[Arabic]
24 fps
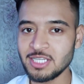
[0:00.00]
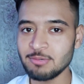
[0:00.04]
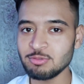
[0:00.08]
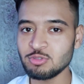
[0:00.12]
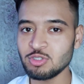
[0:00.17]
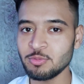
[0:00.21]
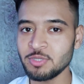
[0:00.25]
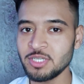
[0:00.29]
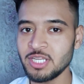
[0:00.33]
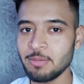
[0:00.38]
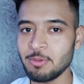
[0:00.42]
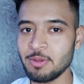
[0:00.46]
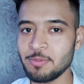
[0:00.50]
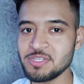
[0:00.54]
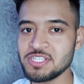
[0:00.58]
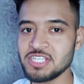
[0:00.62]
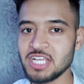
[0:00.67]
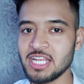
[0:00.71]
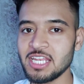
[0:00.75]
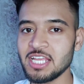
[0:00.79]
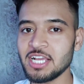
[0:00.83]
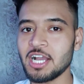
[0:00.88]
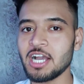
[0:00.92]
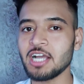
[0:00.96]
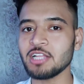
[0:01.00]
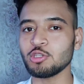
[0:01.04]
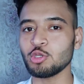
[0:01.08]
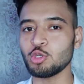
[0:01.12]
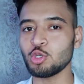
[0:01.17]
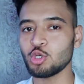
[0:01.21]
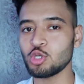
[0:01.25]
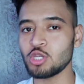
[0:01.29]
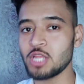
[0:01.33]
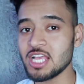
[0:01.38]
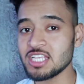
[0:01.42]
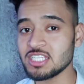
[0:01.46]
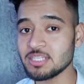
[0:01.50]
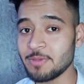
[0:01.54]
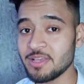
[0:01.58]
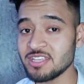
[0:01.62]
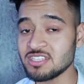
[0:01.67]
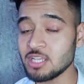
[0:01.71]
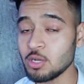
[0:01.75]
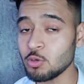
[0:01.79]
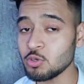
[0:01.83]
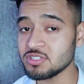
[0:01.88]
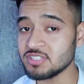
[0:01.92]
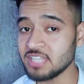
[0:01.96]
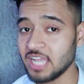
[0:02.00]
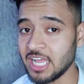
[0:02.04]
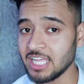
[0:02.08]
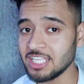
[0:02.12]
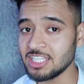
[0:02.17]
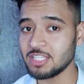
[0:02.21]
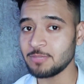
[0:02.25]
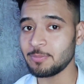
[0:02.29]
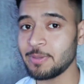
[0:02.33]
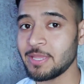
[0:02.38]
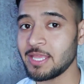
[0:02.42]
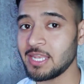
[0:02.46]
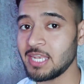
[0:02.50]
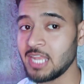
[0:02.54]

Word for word: طلبتوا مني بالتعليقات انه لازم اسوي تحدي